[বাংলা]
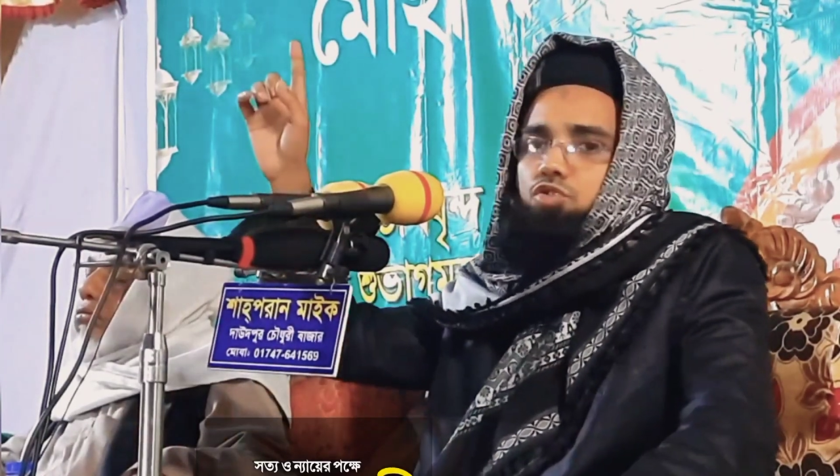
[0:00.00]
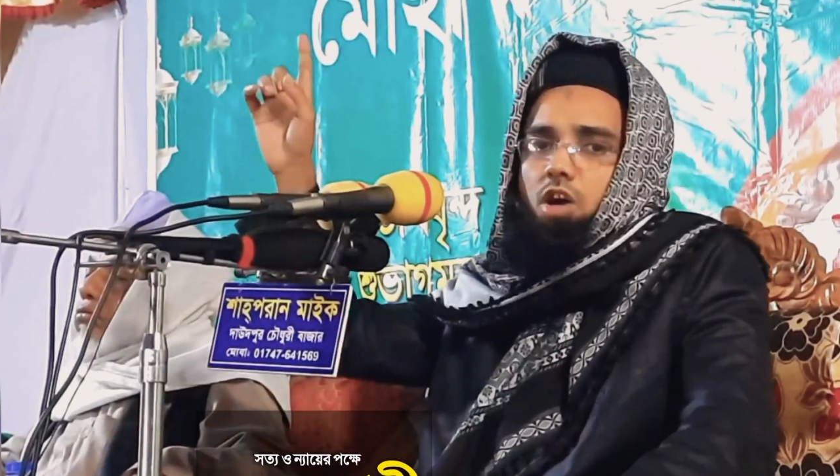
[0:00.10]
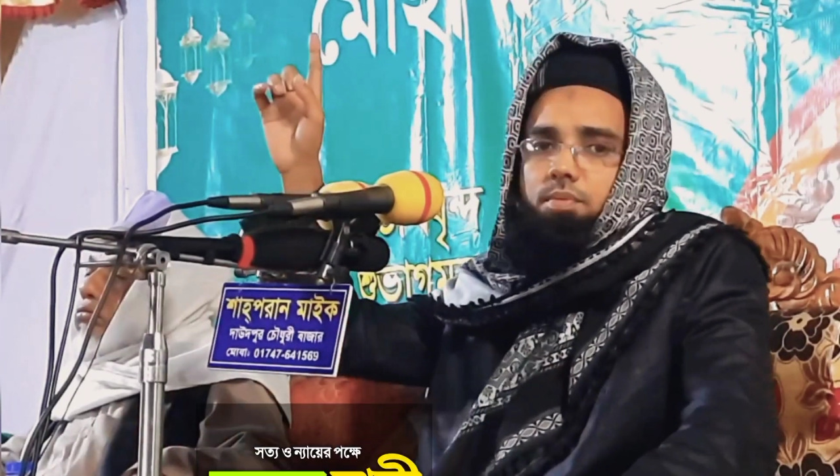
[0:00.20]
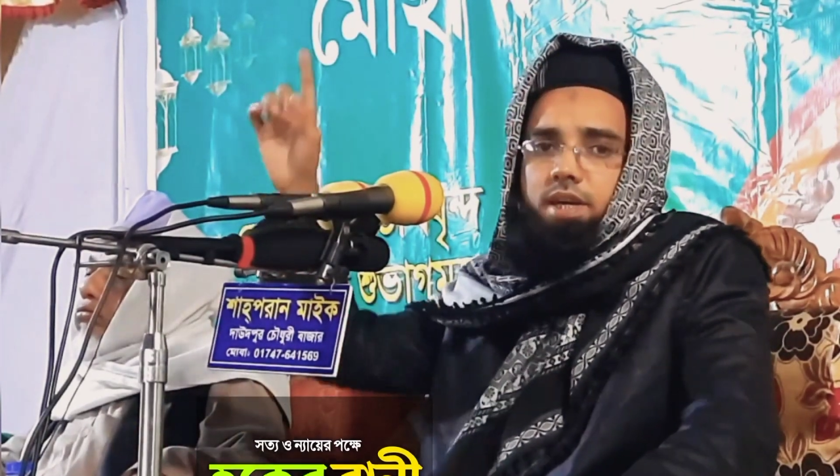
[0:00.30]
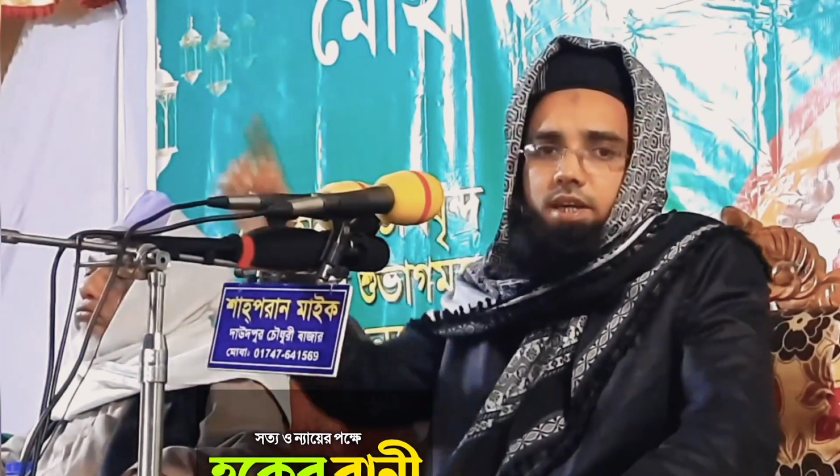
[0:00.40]

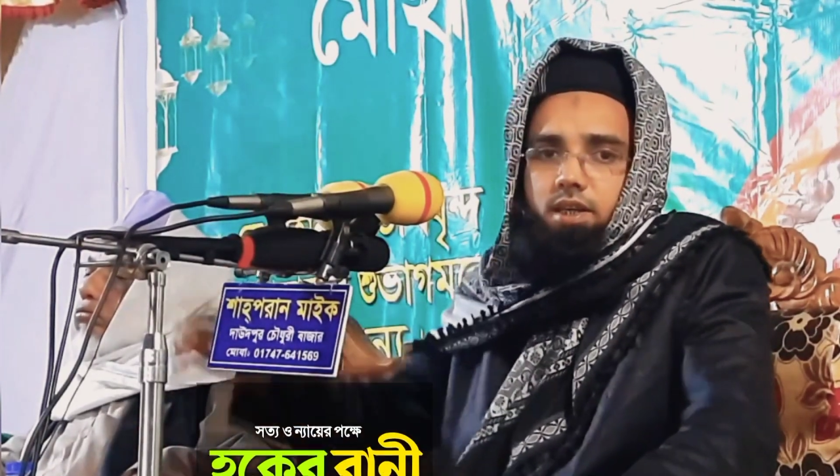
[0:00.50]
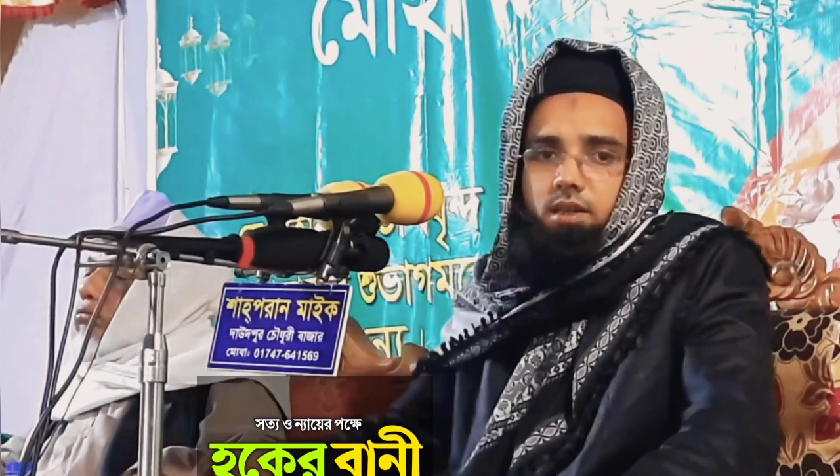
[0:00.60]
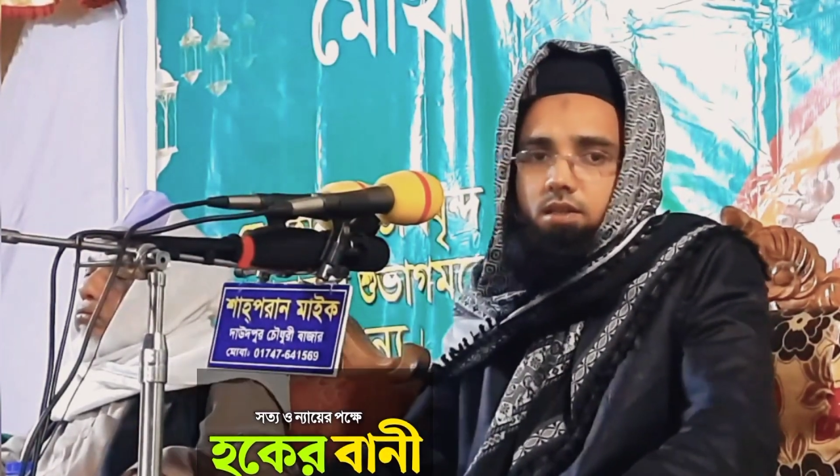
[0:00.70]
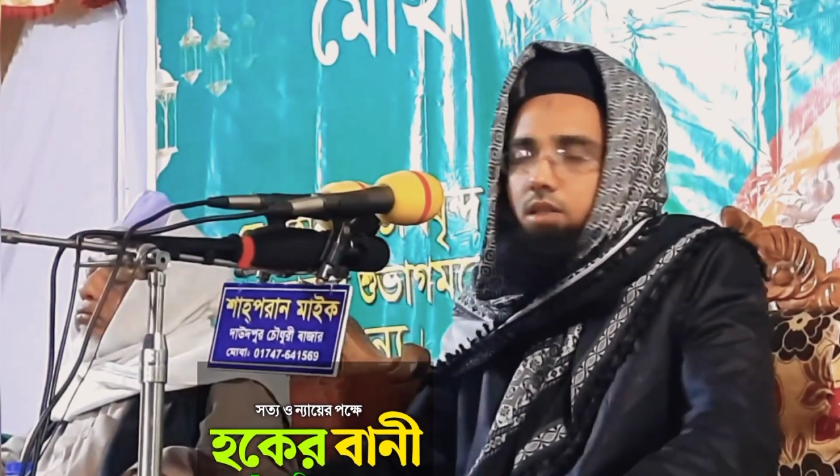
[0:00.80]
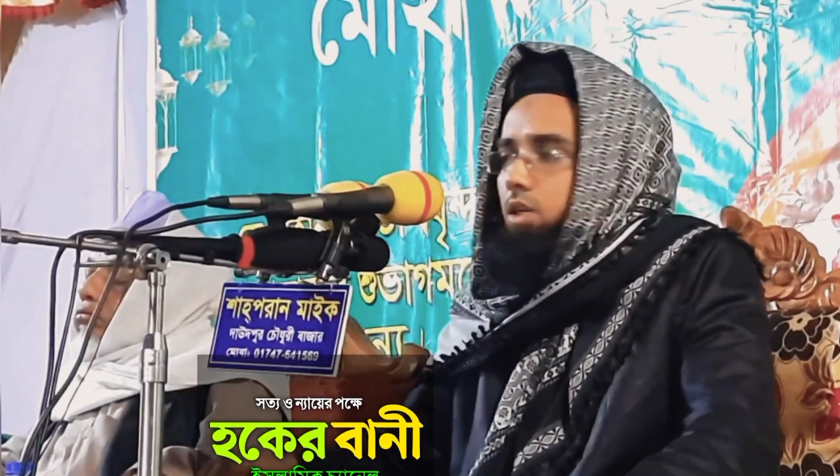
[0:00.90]
সবি
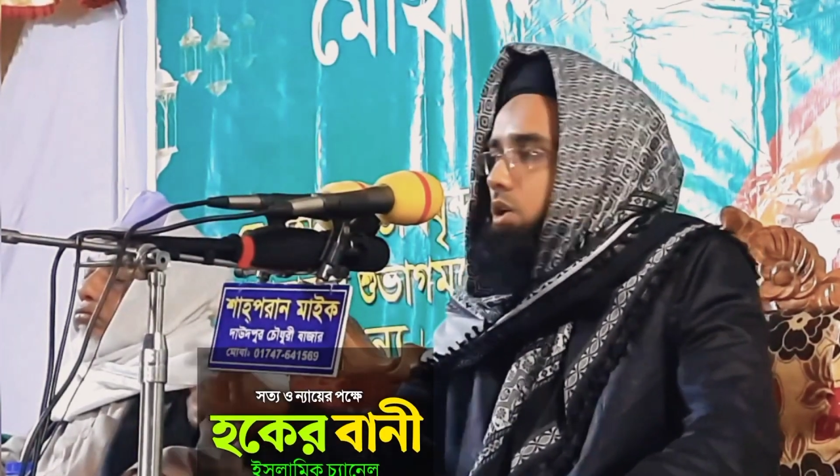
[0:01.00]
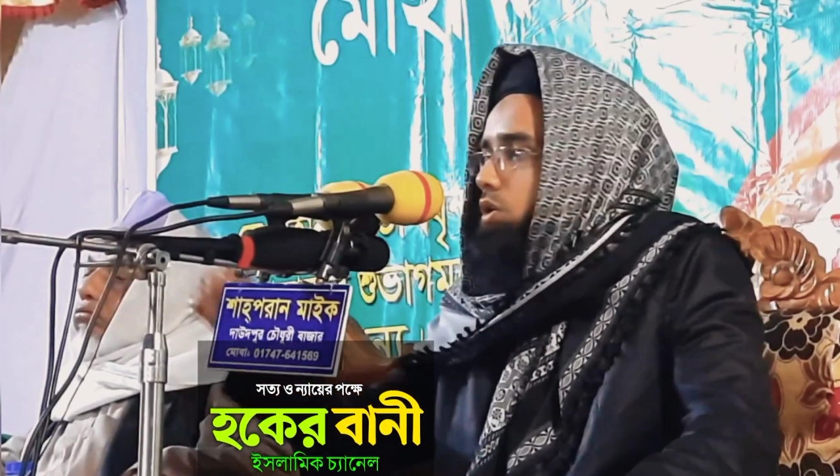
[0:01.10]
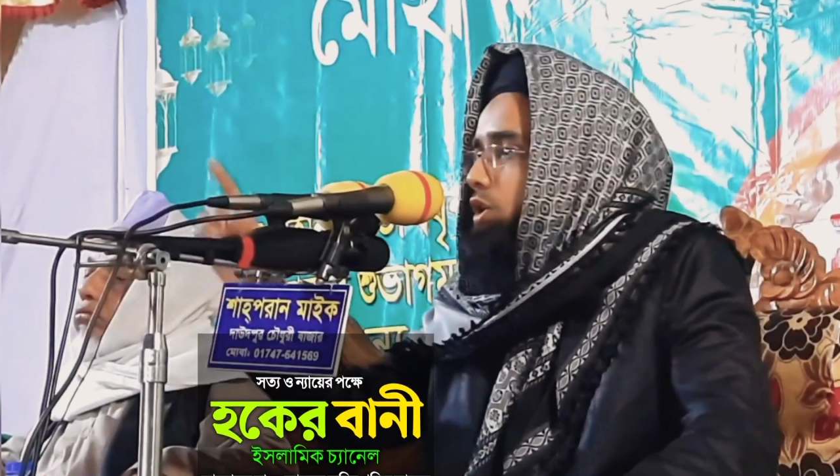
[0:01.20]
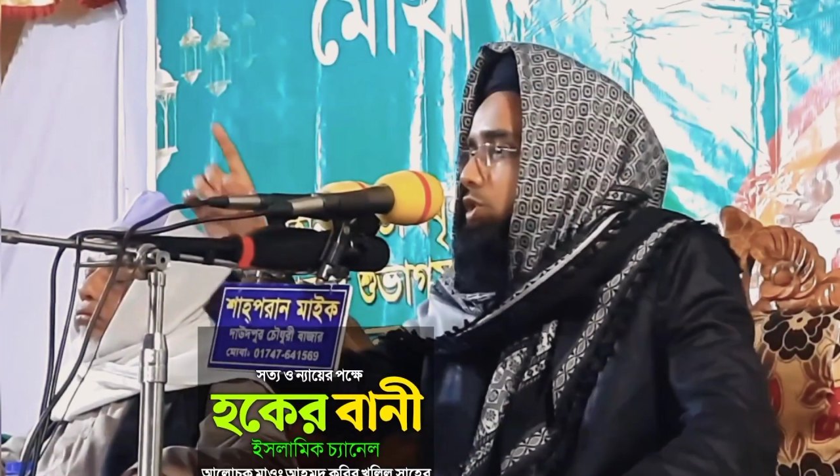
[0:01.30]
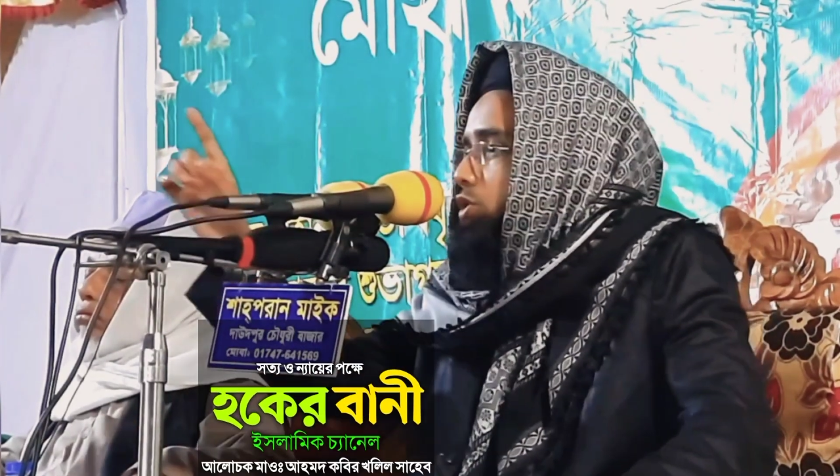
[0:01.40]
ওই